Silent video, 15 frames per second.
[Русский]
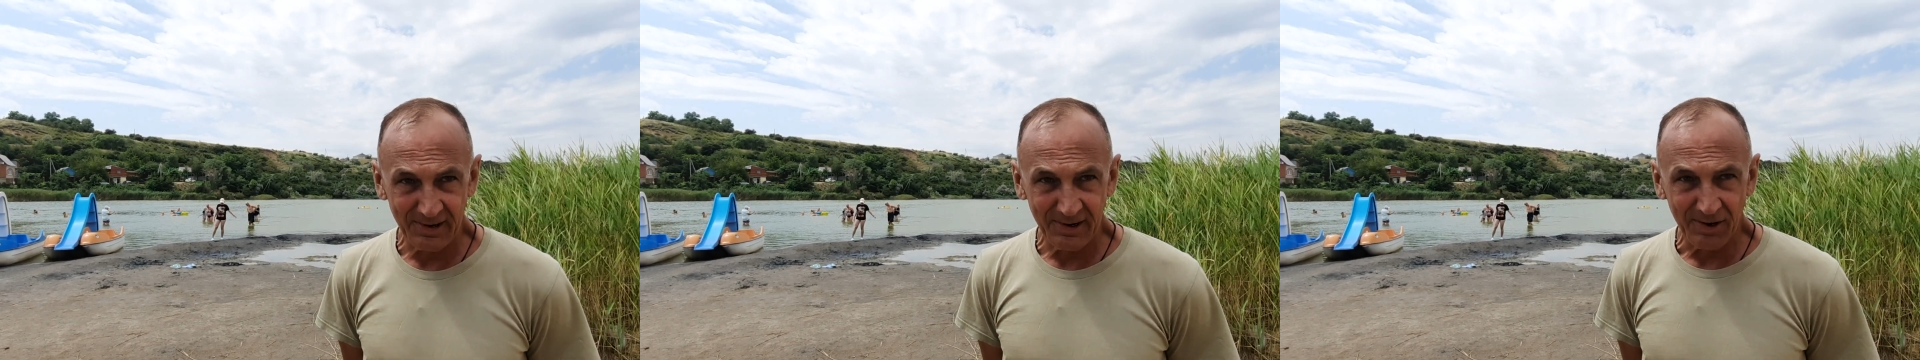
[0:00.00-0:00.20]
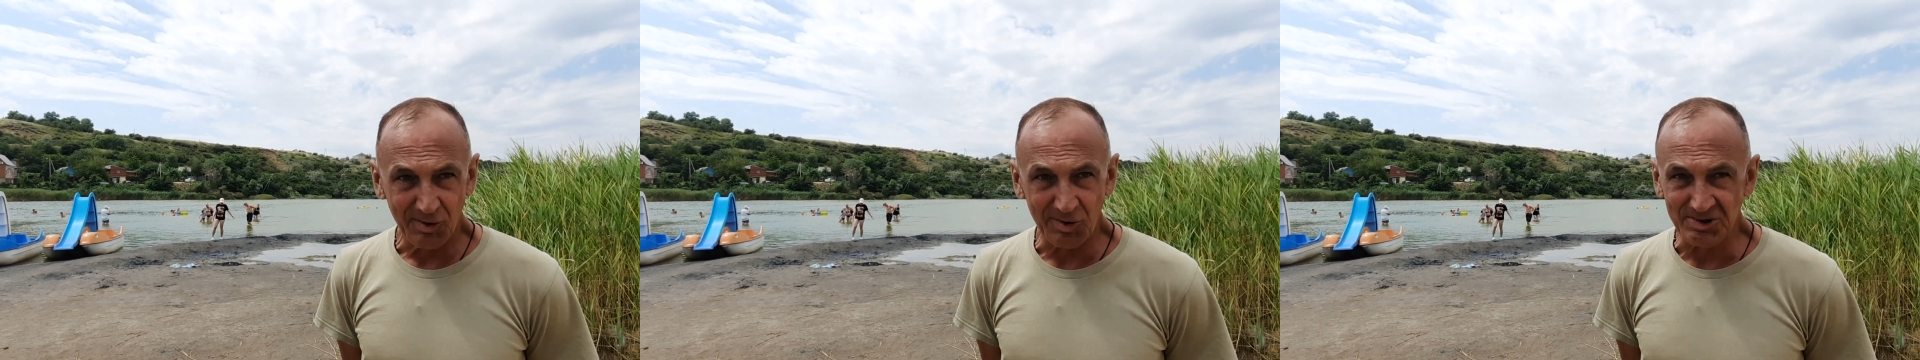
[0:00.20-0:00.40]

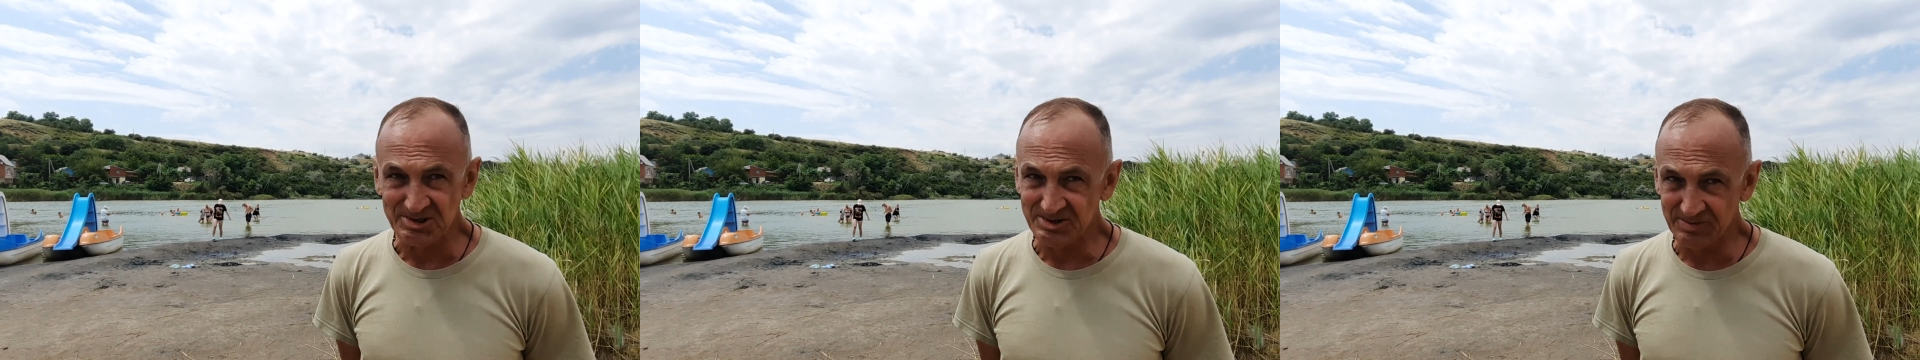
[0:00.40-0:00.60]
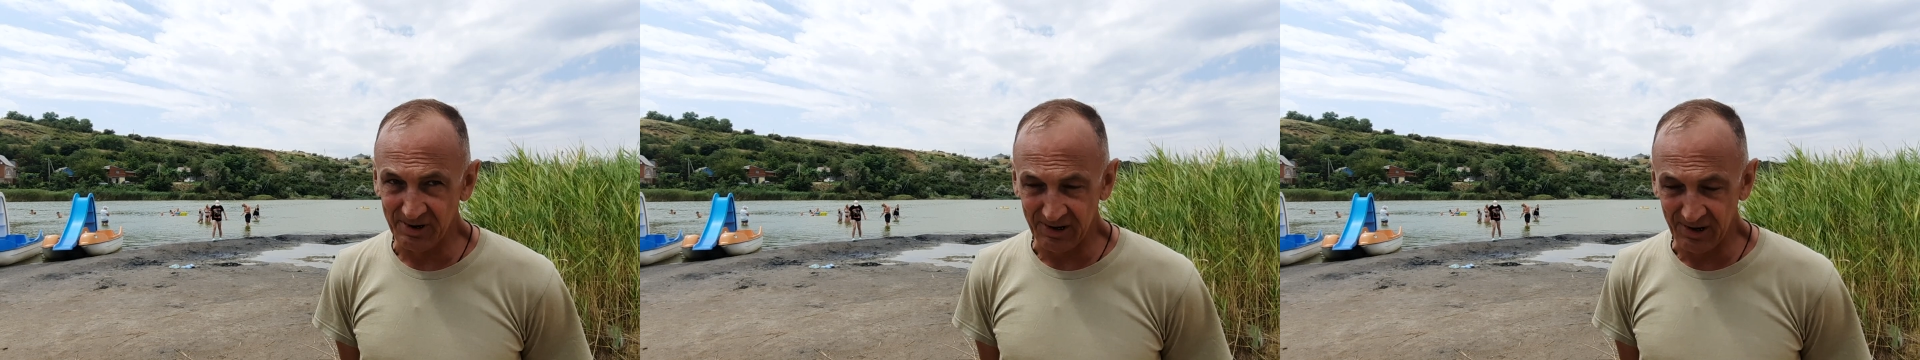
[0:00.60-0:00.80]
Угу. Он
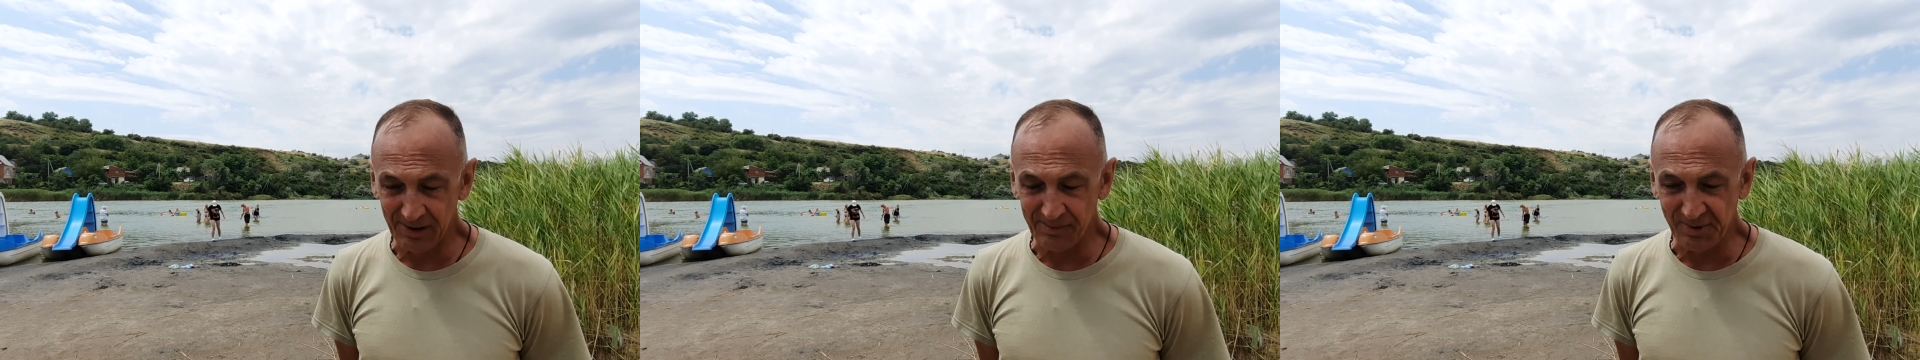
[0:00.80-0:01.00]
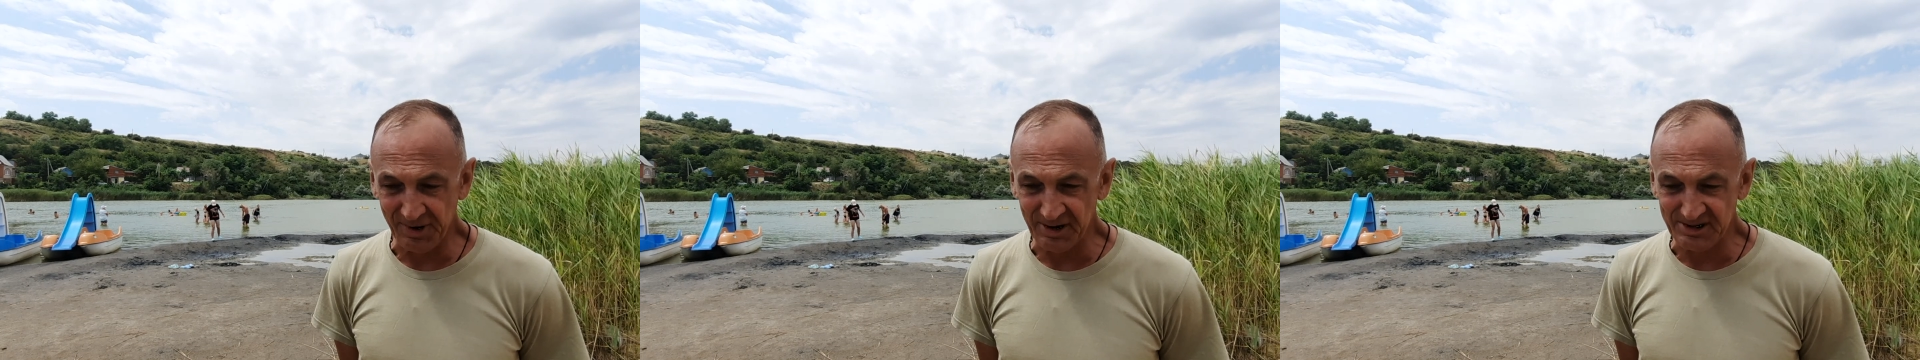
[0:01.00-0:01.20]

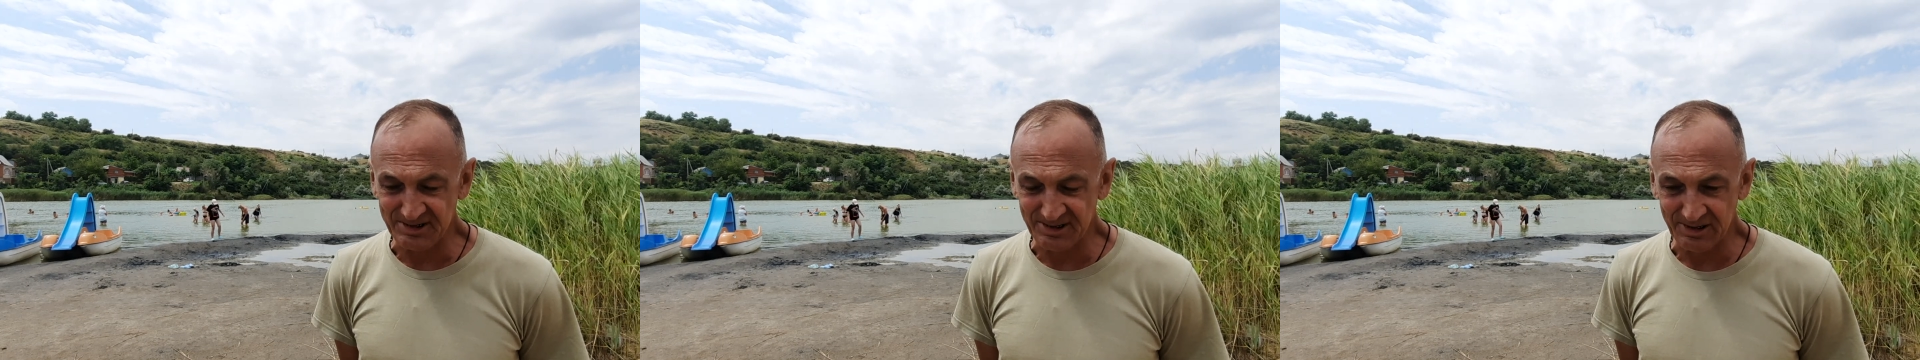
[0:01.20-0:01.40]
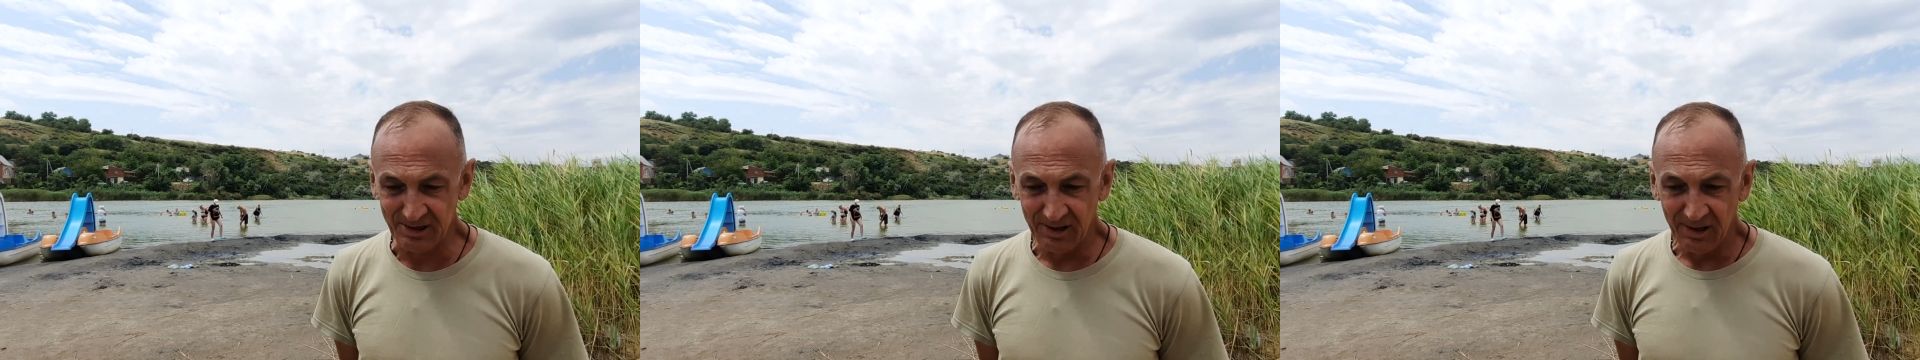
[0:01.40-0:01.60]
своеобразен.